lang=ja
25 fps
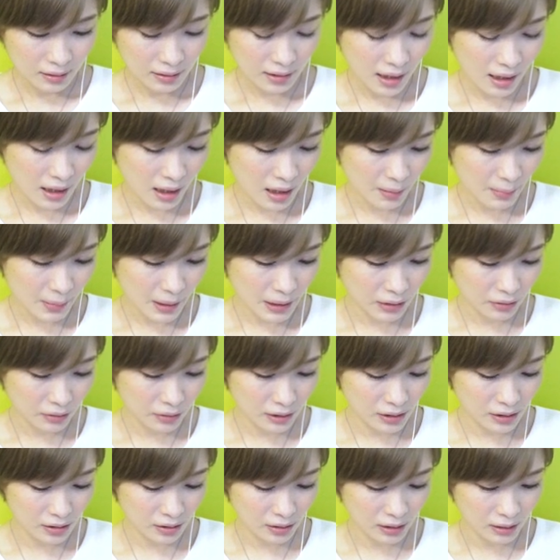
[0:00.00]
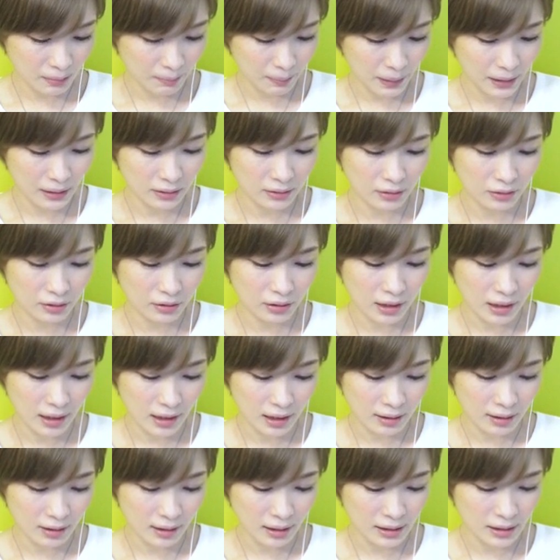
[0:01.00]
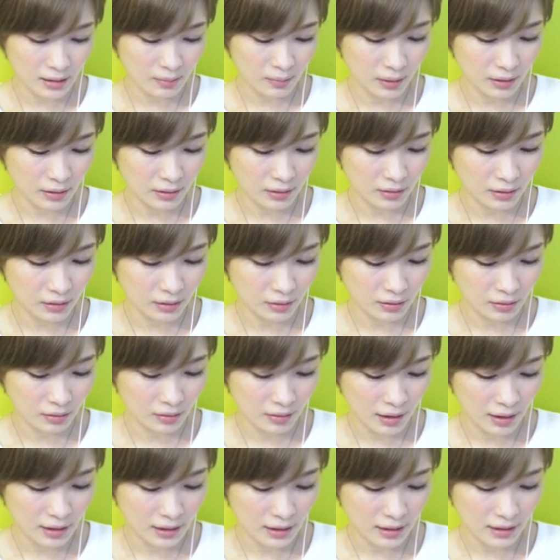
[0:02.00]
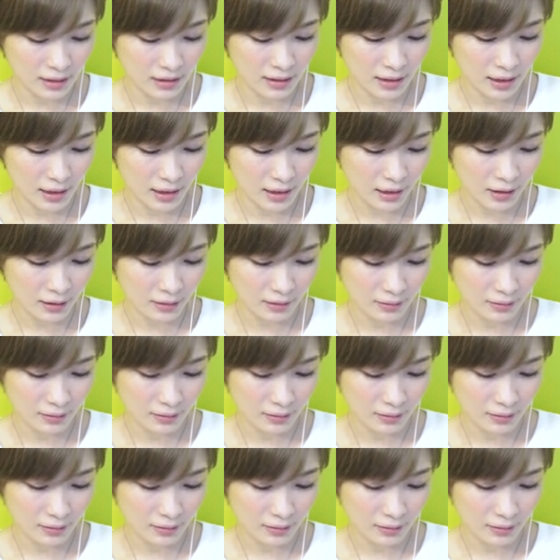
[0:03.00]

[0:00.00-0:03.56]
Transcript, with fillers: 仲間と一緒にバトルが始まるという感じですね。